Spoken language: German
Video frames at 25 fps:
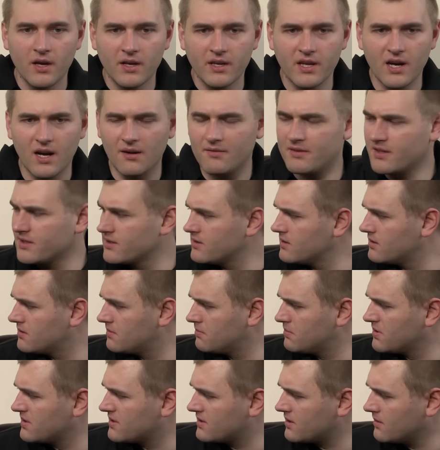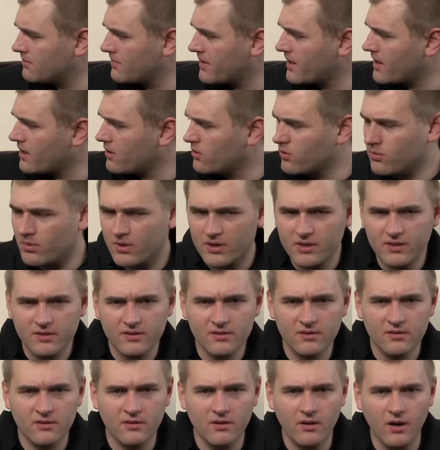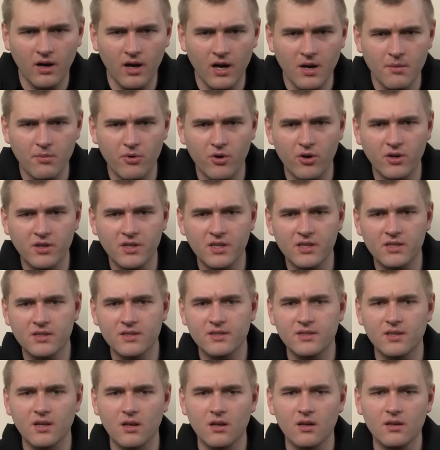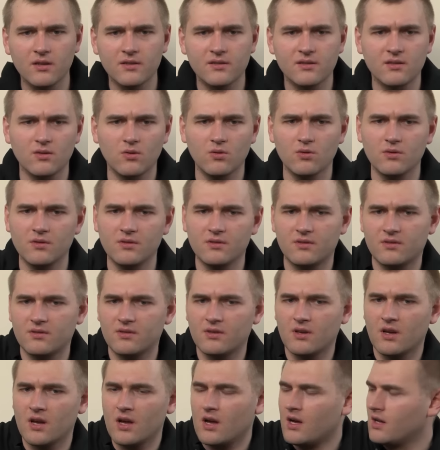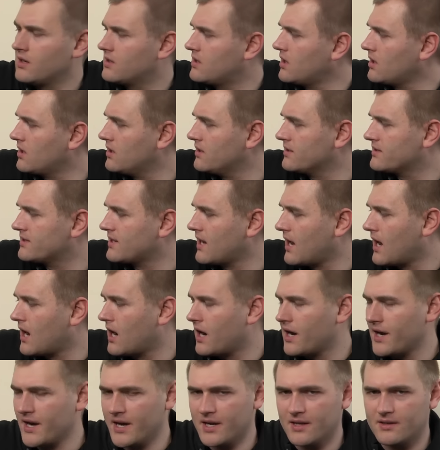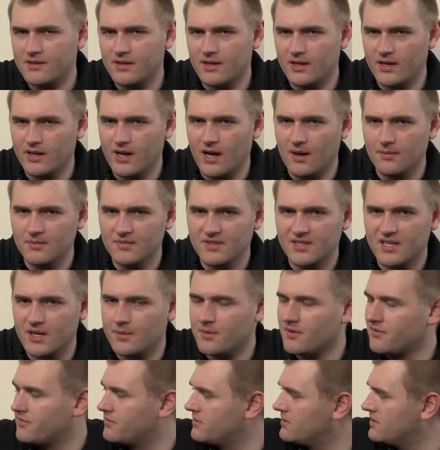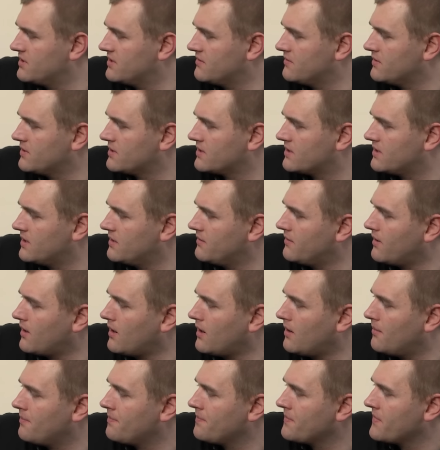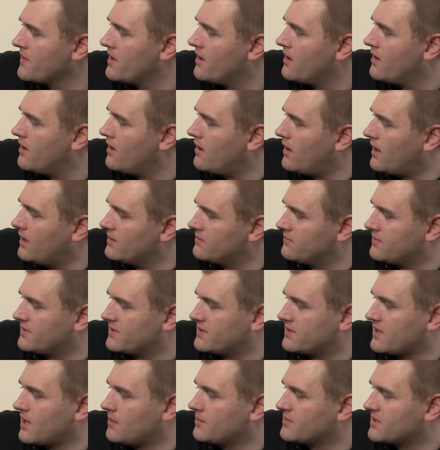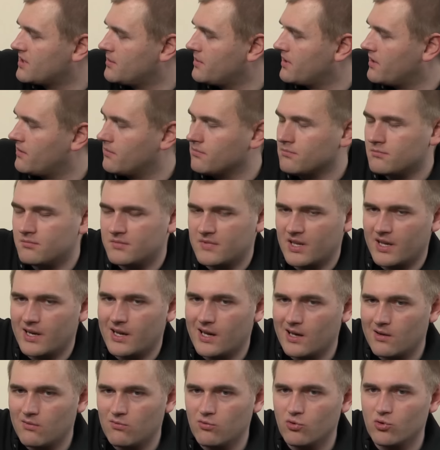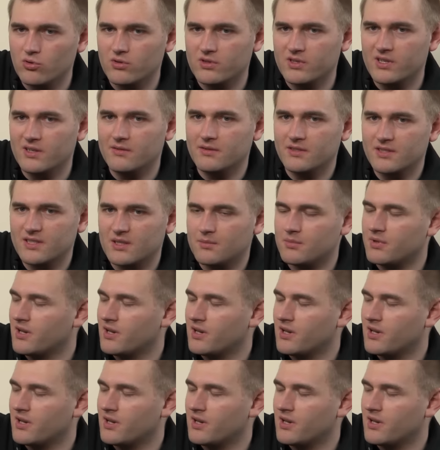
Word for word: Ja, wer sich ein bisschen mehr über diesen Hibernia Distillers und Douglas Hyde, der der Namensgeber für diesen Whisky war, also was Namensgeber, danach wurde der Whisky